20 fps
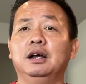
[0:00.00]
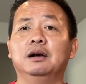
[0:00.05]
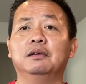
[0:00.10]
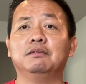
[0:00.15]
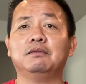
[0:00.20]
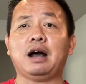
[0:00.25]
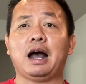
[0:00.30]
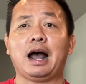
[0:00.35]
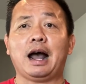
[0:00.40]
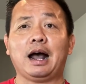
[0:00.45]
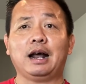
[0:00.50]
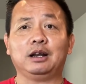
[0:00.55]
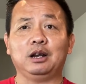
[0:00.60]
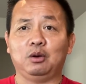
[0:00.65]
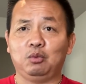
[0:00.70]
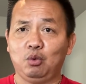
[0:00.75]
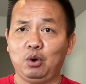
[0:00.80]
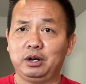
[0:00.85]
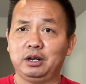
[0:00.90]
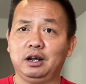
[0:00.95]
và
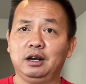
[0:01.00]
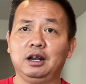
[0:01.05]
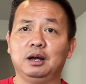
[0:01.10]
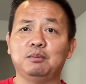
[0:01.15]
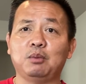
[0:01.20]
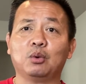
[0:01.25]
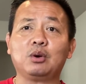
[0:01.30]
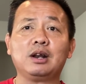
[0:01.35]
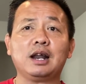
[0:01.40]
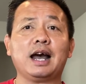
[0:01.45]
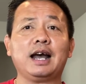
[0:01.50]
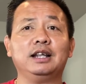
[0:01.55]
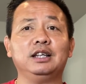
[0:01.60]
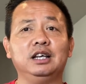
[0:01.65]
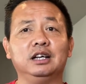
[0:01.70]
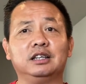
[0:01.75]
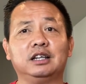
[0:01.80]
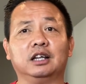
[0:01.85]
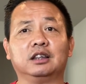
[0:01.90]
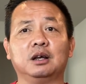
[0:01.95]
đừng quên để lại một cái like
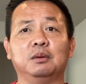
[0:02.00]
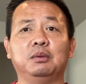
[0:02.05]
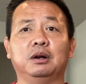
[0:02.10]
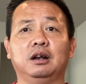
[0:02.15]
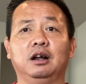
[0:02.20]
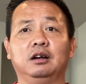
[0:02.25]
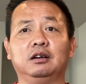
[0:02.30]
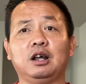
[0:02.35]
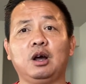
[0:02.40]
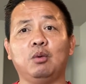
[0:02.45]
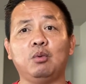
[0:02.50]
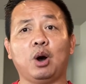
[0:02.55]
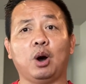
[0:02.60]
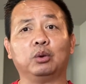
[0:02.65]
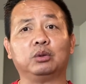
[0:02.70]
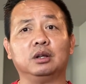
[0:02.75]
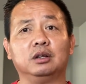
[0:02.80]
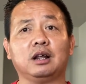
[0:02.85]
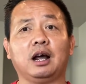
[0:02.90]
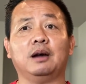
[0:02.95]
viết và chữ bình luận để ủng
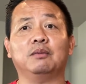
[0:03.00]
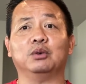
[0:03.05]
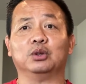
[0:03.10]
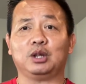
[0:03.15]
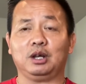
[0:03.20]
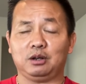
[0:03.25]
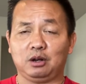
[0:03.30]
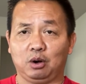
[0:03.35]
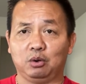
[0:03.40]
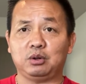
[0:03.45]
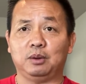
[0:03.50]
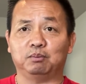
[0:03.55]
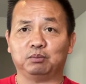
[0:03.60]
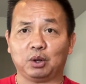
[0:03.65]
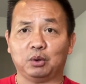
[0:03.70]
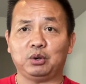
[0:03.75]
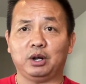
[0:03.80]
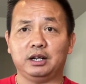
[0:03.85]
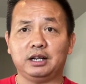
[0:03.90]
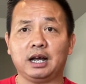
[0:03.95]
hộ tinh thần và channel dùm
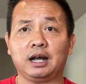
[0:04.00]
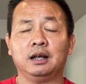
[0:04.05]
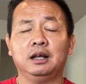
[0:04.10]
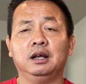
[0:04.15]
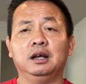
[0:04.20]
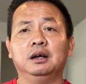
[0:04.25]
tôi này nha